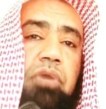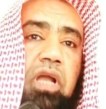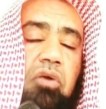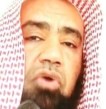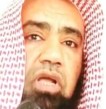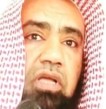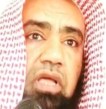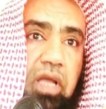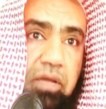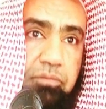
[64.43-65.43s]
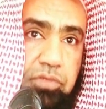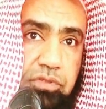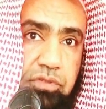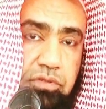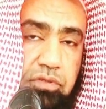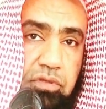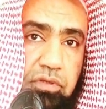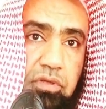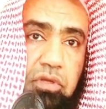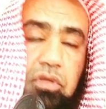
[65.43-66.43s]
ربنا ولك الحمد
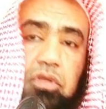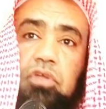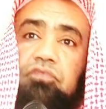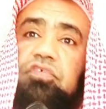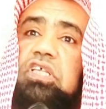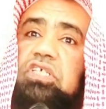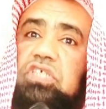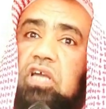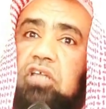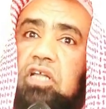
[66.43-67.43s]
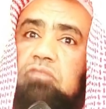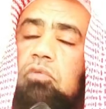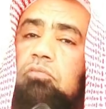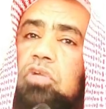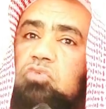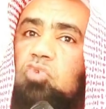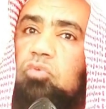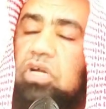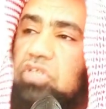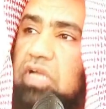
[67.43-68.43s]
فيه زيادات من
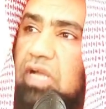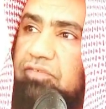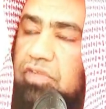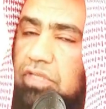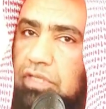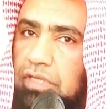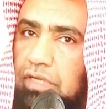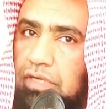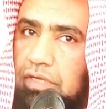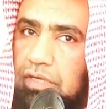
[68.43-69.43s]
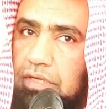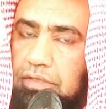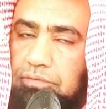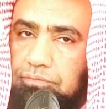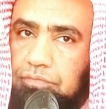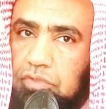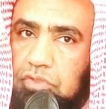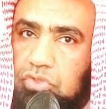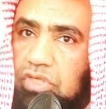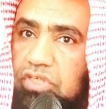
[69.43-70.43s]
مجموع ما جاء في آه،
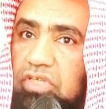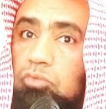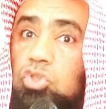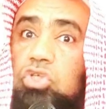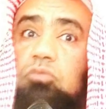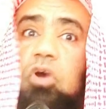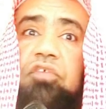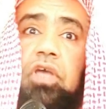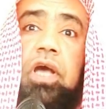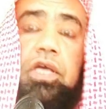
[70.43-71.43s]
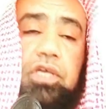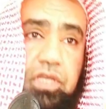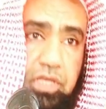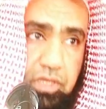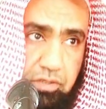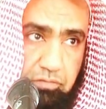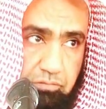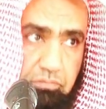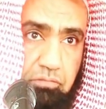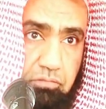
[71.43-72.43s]
صحيح مسلم وفي غيره
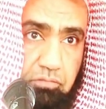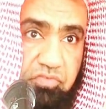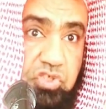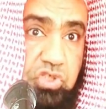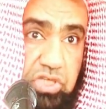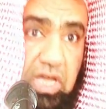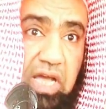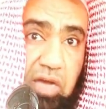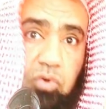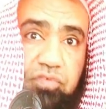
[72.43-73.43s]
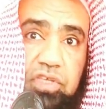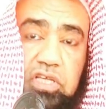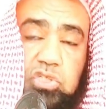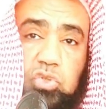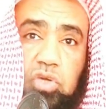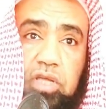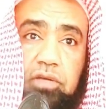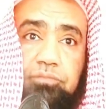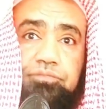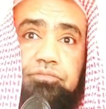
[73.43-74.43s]
في الصعاح وفي
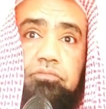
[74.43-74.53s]
السنن